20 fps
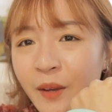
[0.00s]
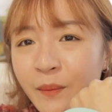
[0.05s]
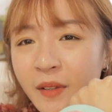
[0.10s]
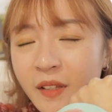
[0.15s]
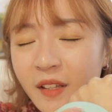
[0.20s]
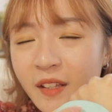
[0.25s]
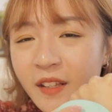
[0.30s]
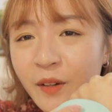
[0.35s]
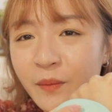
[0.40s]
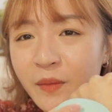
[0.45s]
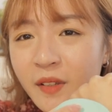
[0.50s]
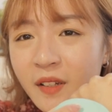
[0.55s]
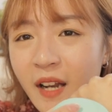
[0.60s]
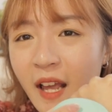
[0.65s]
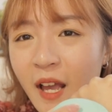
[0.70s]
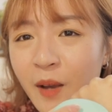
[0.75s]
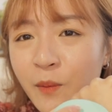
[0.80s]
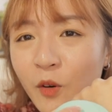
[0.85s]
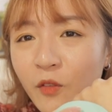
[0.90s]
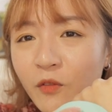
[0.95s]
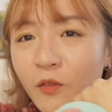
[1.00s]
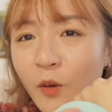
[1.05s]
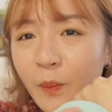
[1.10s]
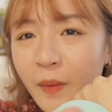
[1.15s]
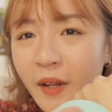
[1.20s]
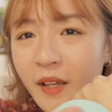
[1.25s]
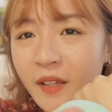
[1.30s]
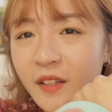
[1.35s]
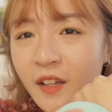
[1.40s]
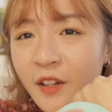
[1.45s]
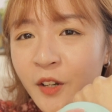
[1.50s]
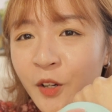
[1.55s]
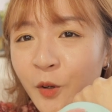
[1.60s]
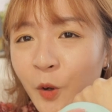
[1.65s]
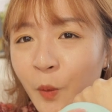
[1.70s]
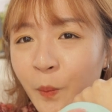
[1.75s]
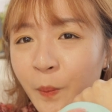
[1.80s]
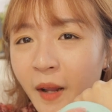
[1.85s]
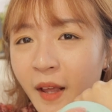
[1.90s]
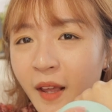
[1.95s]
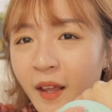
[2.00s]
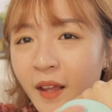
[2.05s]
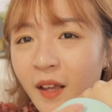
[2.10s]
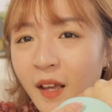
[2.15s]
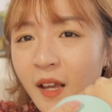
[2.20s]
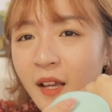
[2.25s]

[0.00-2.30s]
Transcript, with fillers: Mình chỉ giống như để ở một vùng này cho nó rung nè,